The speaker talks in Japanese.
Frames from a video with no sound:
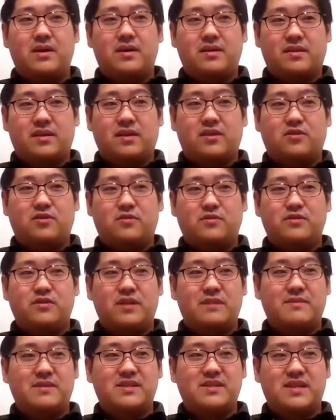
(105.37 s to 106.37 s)
先ほども触
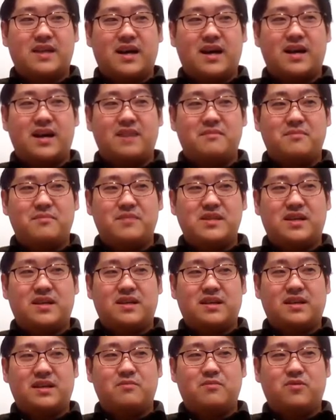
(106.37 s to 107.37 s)
れましたが、身近
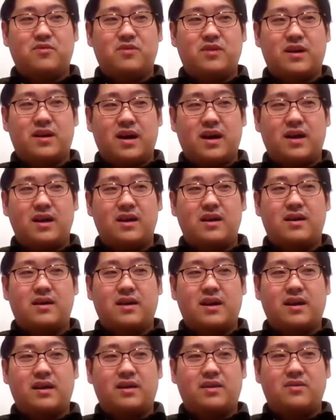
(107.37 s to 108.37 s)
な疑問から
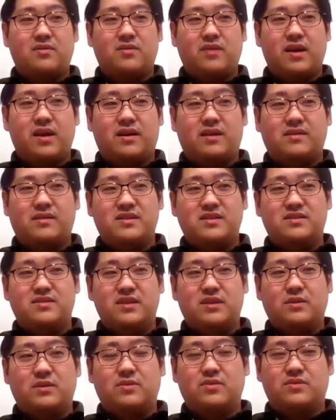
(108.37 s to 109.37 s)
研究を計画し
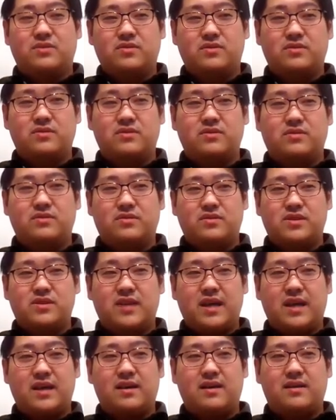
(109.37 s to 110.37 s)
遂行する、そし
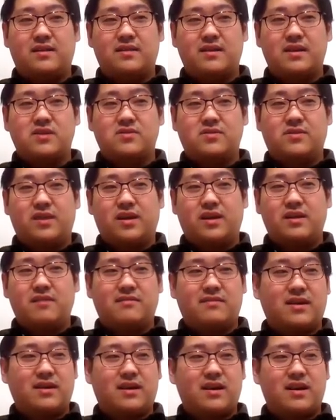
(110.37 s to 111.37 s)
て最終的に
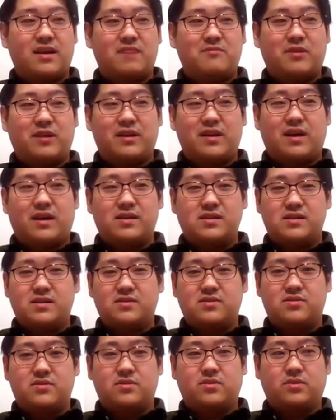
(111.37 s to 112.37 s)
は世界に向けて発
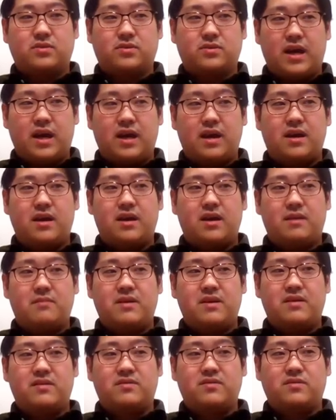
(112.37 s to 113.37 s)
信することで
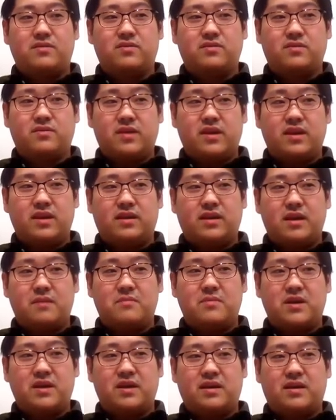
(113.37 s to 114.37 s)
エビデンスを作り、
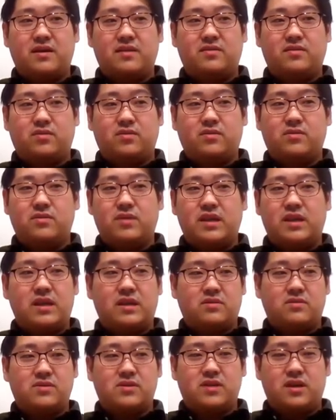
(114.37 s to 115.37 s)
現場に返すことを理
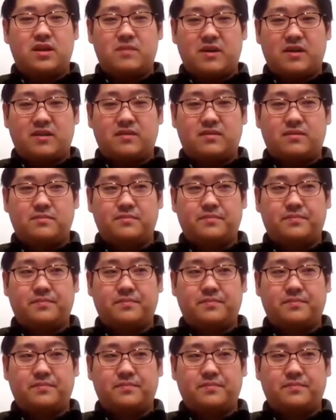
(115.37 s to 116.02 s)
念としています。